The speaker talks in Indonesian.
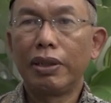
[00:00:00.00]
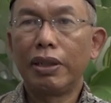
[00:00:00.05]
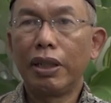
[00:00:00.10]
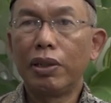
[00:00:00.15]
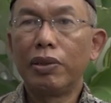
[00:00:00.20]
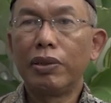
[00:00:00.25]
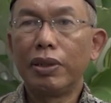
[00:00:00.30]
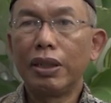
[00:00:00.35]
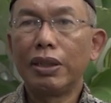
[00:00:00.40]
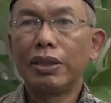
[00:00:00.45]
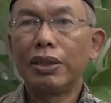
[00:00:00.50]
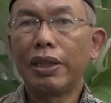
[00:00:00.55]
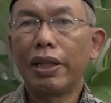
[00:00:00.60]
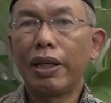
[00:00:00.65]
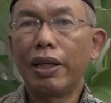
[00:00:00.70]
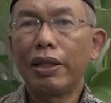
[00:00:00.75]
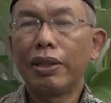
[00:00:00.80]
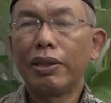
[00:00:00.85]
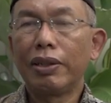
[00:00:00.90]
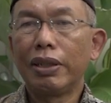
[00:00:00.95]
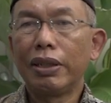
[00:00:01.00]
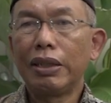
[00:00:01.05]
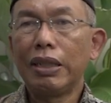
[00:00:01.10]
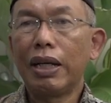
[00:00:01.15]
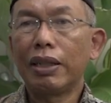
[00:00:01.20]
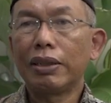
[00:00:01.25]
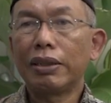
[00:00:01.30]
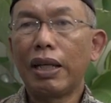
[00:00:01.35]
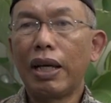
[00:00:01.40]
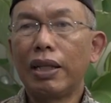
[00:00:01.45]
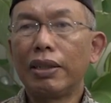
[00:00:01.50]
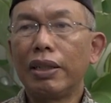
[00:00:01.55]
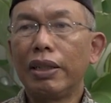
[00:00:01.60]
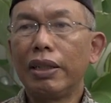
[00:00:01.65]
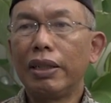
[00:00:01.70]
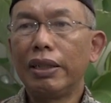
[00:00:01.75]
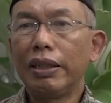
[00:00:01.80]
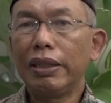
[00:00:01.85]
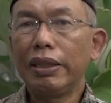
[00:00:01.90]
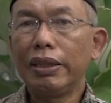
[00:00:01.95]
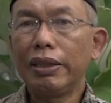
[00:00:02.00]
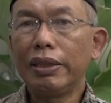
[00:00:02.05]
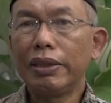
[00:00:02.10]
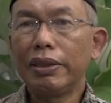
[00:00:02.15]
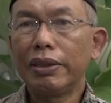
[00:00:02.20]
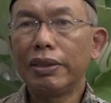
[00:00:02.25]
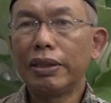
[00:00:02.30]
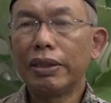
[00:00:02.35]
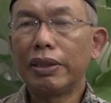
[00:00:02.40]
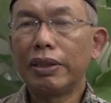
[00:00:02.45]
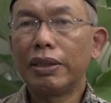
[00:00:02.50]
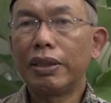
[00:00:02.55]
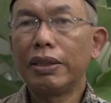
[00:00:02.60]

di Indonesia yang saat ini eh,